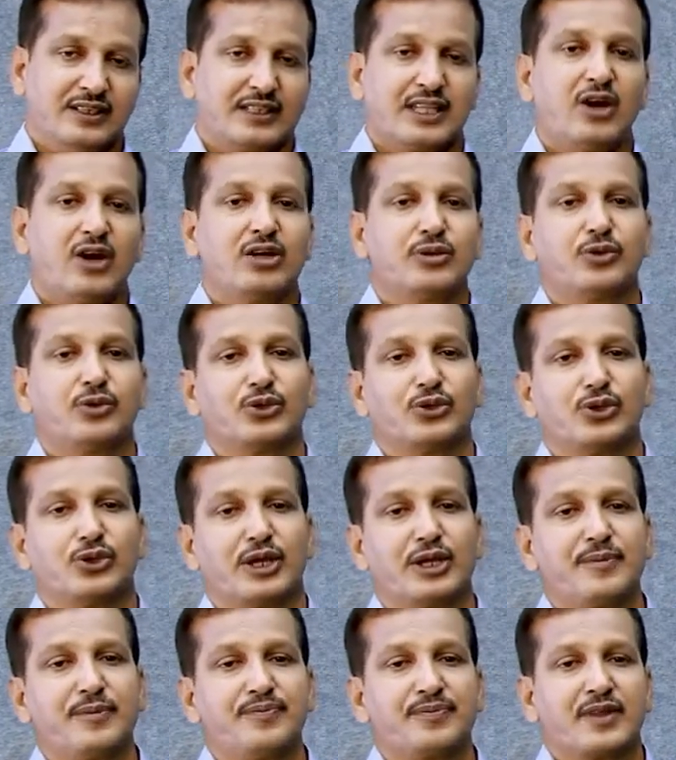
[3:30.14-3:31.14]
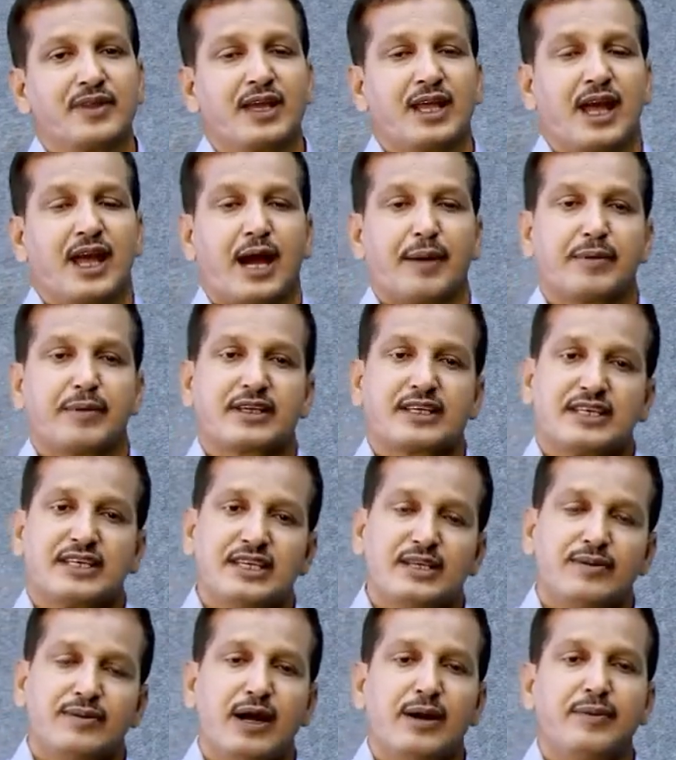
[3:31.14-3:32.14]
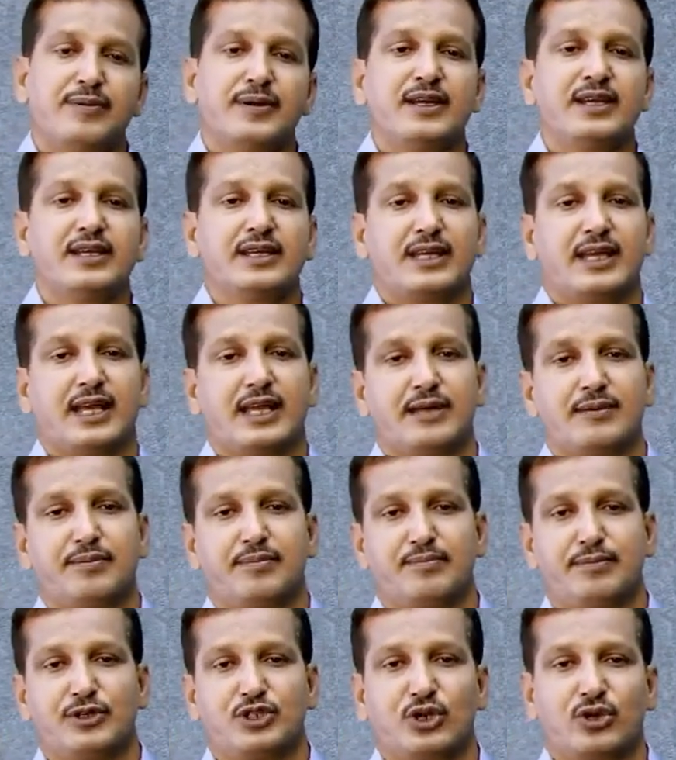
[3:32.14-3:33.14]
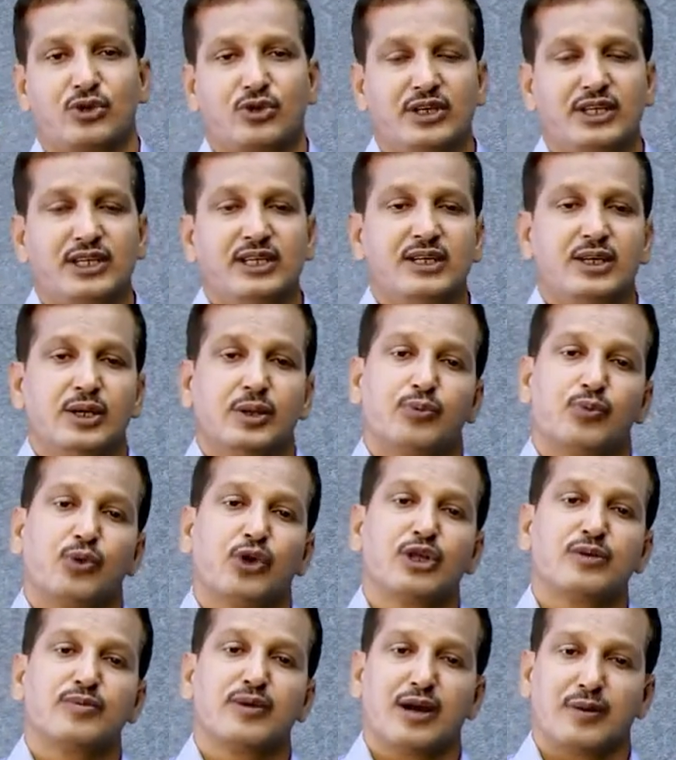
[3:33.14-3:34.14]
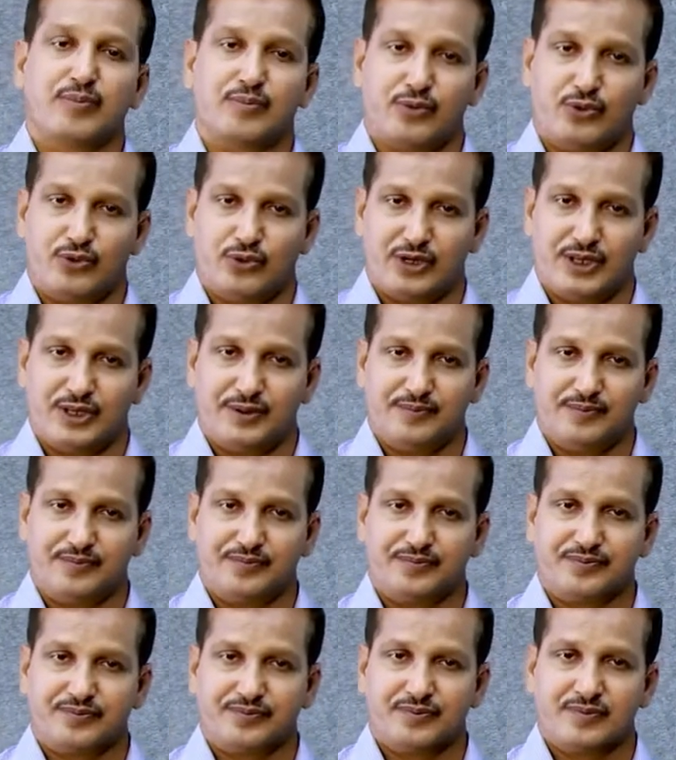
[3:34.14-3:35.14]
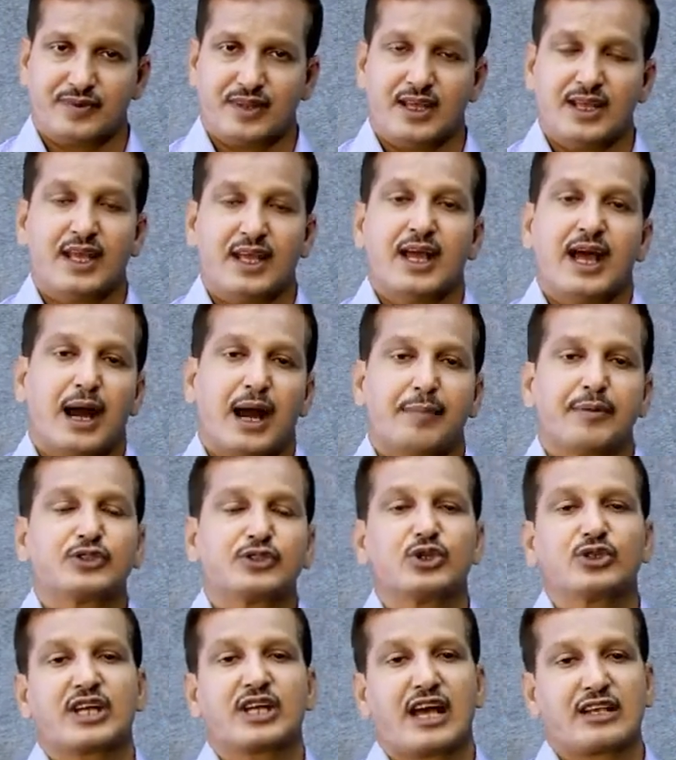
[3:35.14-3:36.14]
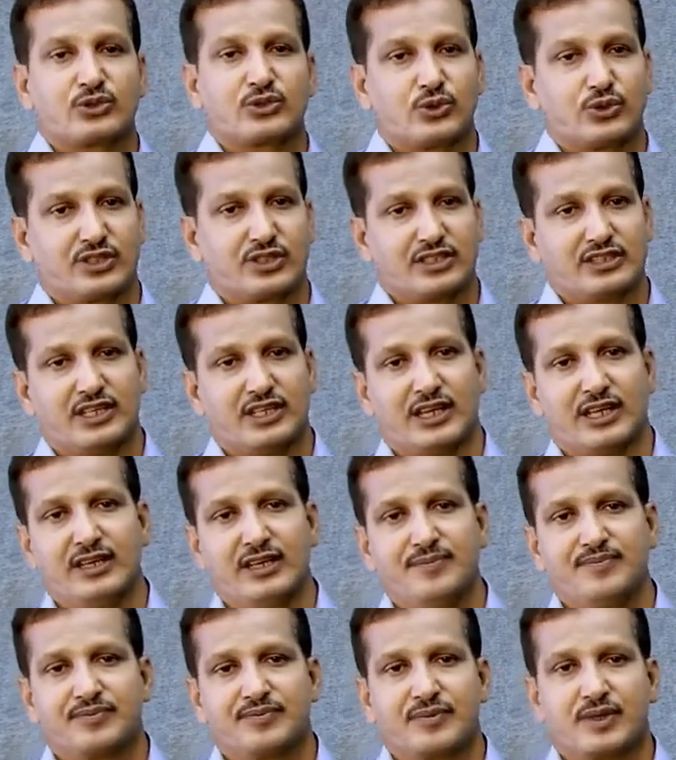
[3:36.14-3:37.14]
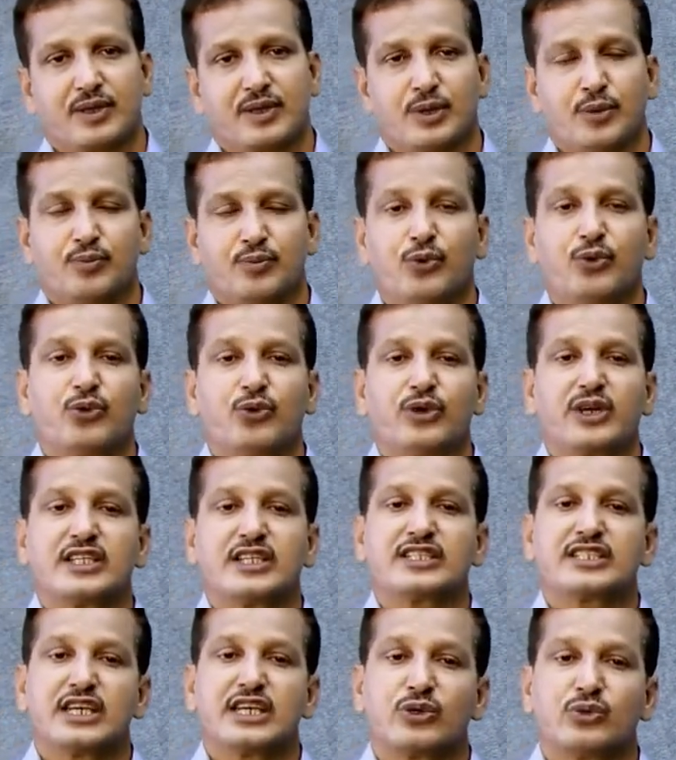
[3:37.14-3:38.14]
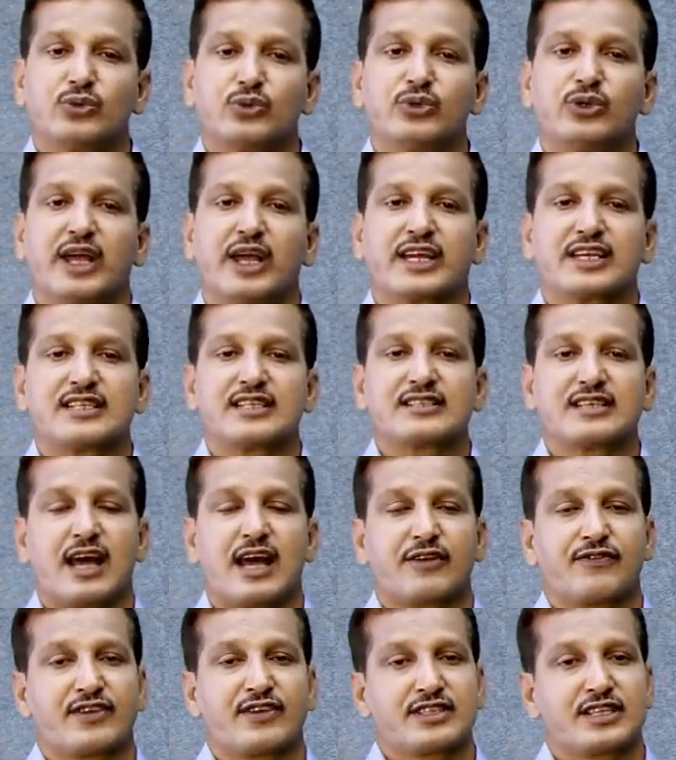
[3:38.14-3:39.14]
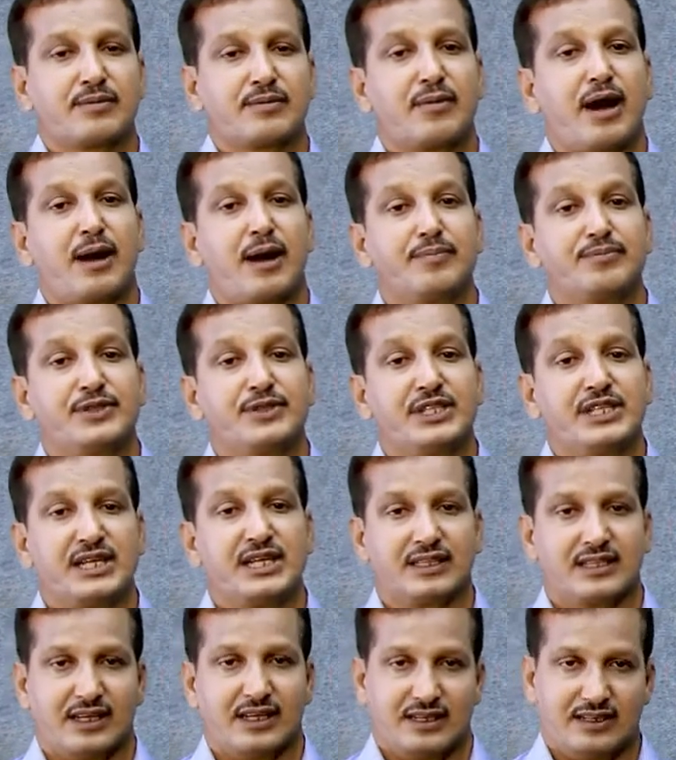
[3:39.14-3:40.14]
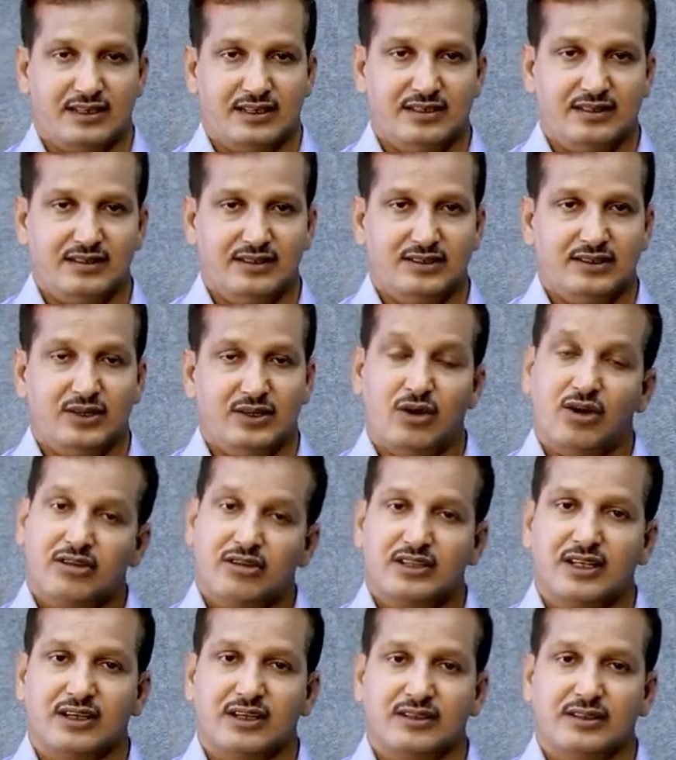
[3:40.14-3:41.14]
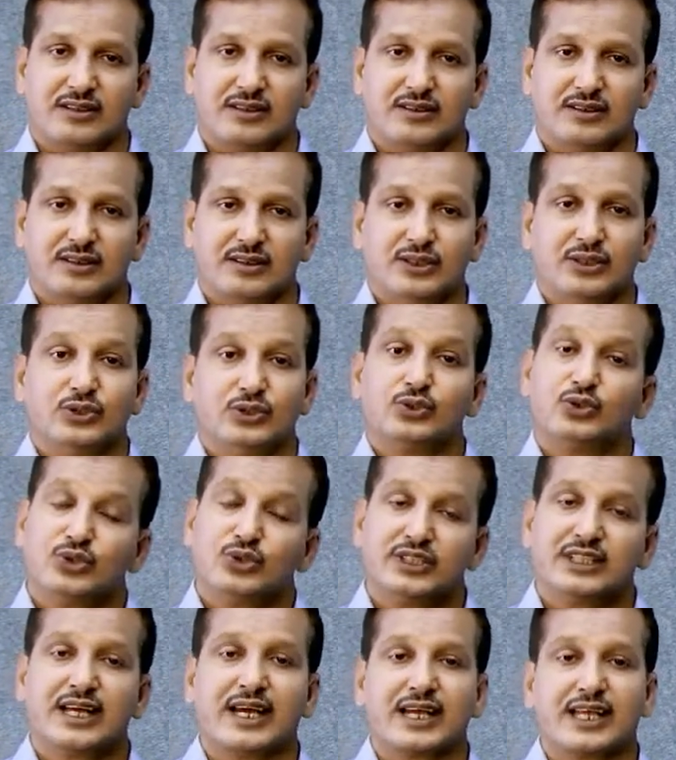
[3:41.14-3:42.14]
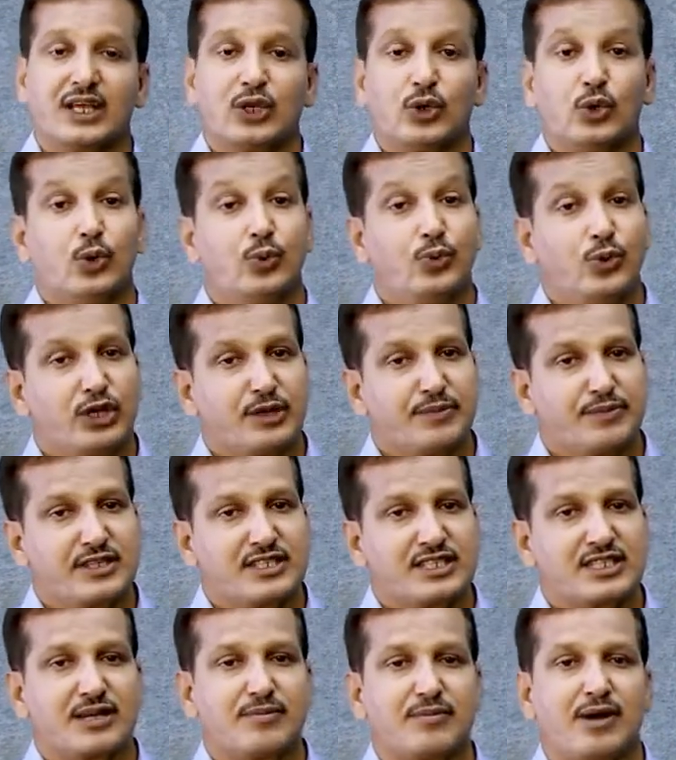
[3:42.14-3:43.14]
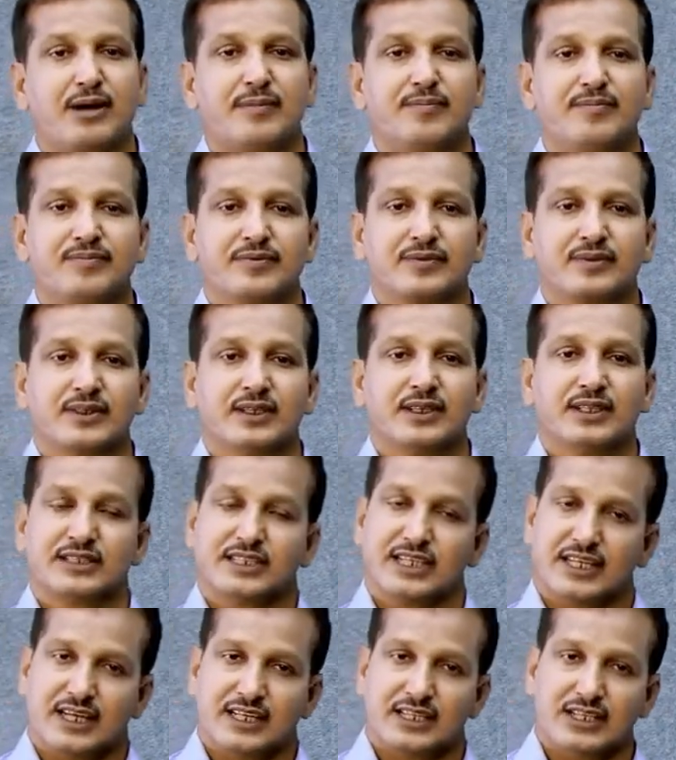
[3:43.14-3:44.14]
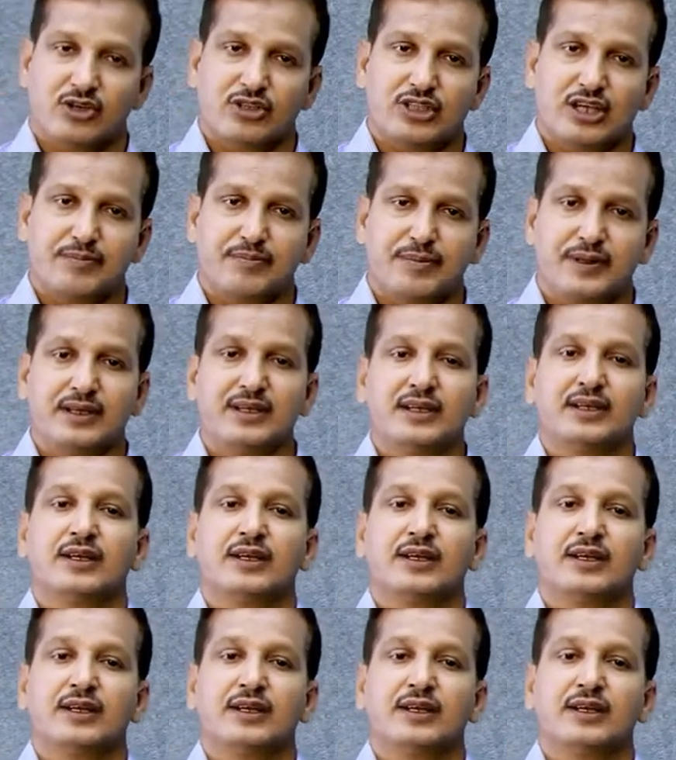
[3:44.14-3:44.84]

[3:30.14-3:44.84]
তাহলে বন্ধুরা আমরা কিভাবে এই বিষয়গুলি পরিমাপ করি আমরা যখন কাজ করতে যাই পুকুরের যে কোনো একটি সারফেসের মাপ দেওয়া থাকে অর্থাৎ যদি থাকে উপরিপৃষ্ঠের মাপ সেখানে দেওয়া থাকবে